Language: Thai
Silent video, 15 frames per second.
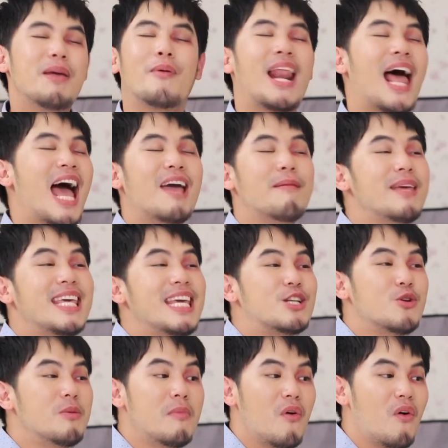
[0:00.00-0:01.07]
มีเวลาให้ไม่กี่
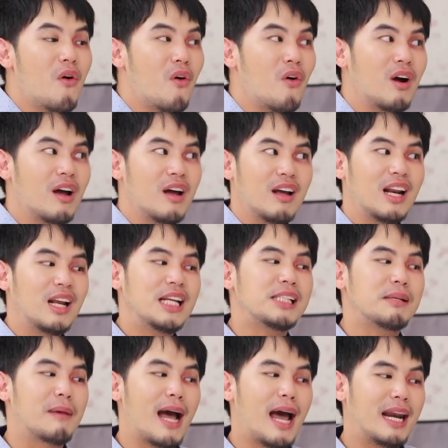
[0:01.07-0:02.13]
ชั่วโมง และที่
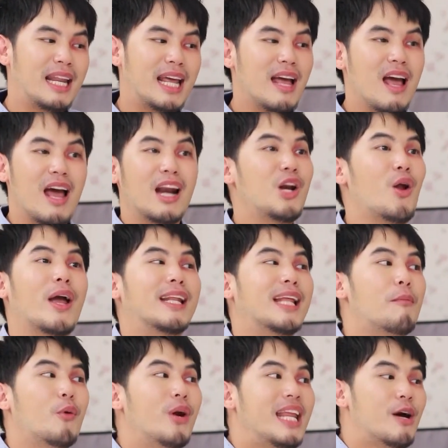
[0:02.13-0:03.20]
สำคัญเนี้ยหน่อย
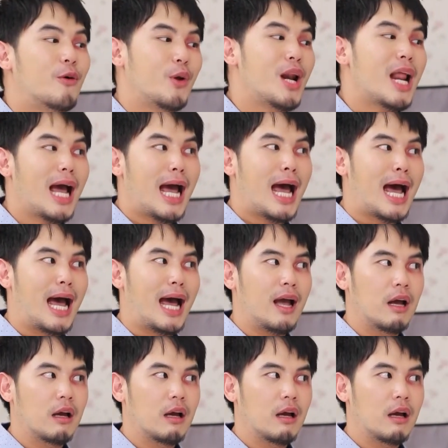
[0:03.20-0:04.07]
ทำคนเดียวด้วยนะคะ